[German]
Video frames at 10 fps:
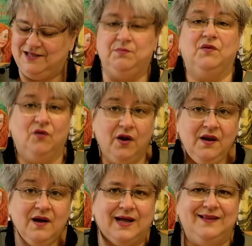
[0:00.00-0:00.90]
das
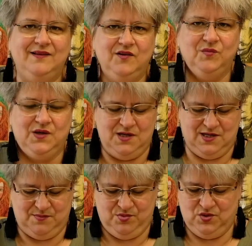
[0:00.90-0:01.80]
Besondere an diesem
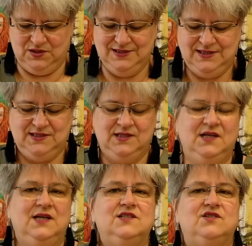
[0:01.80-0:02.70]
Kinderbuch ist,
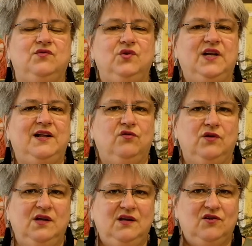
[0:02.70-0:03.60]
es wird also
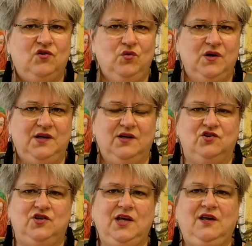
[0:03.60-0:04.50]
nicht nur die
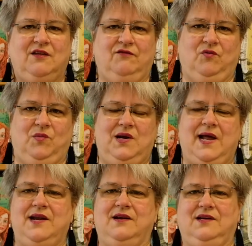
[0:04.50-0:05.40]
Geschichte vom
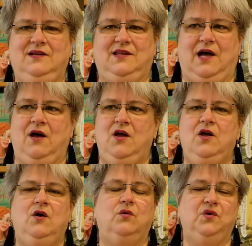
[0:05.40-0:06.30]
kleinen Ritter
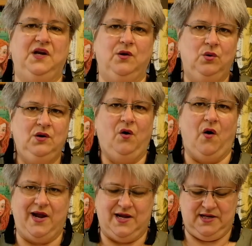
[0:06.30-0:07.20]
und den
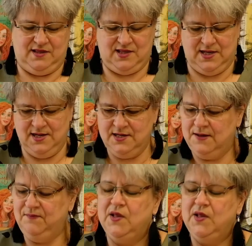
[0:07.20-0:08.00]
Ungeheuern erzählt,